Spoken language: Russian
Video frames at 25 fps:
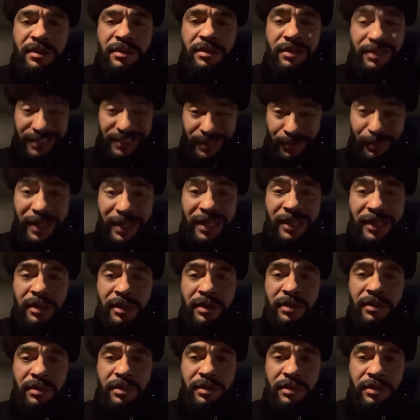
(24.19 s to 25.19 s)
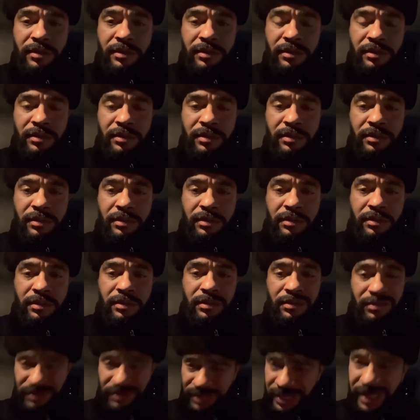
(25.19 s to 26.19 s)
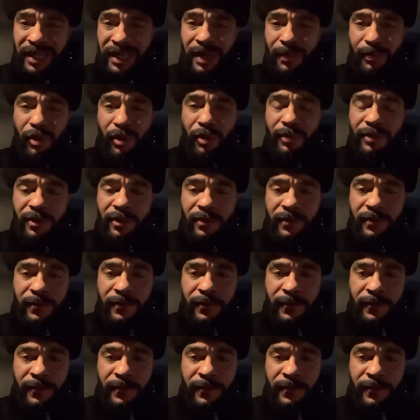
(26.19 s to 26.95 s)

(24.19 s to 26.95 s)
Забыл? Я напомню.